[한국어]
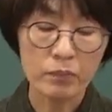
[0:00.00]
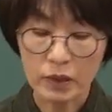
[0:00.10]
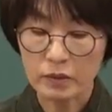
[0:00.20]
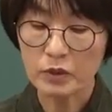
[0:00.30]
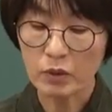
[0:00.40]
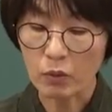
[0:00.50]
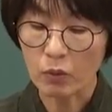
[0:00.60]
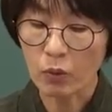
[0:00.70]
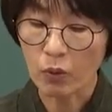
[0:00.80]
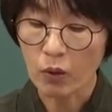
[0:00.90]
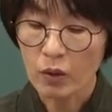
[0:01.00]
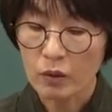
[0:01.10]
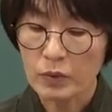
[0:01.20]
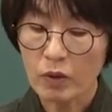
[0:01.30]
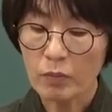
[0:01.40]
말씀드렸고
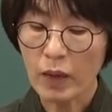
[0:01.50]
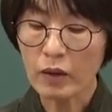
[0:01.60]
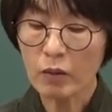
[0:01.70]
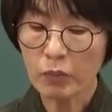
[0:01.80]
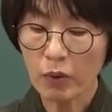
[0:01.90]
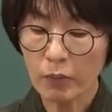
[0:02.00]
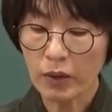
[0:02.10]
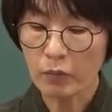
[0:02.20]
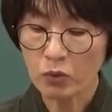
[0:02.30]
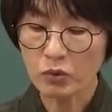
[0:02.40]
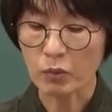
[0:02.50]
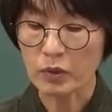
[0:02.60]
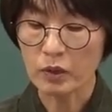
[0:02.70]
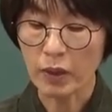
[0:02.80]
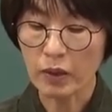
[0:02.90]
그럼 이런 맹건법의 목적,
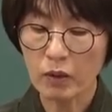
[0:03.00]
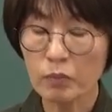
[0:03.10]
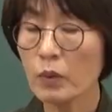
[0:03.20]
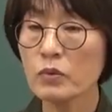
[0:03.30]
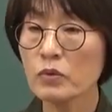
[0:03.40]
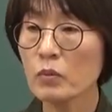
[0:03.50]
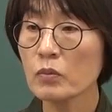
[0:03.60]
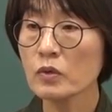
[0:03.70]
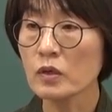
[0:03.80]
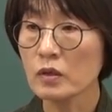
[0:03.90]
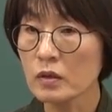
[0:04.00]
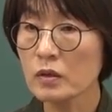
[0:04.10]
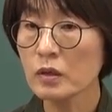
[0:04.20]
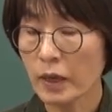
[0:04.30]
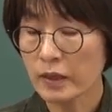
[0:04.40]
이 맹건법은 시험 문제
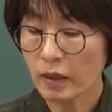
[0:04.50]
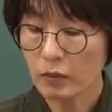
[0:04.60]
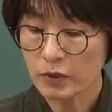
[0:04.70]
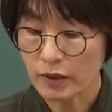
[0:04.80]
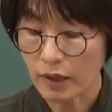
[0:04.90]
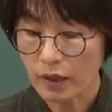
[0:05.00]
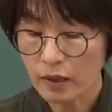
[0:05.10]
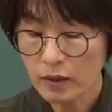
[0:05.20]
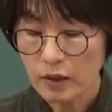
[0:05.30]
은근히 많이 나옵니다.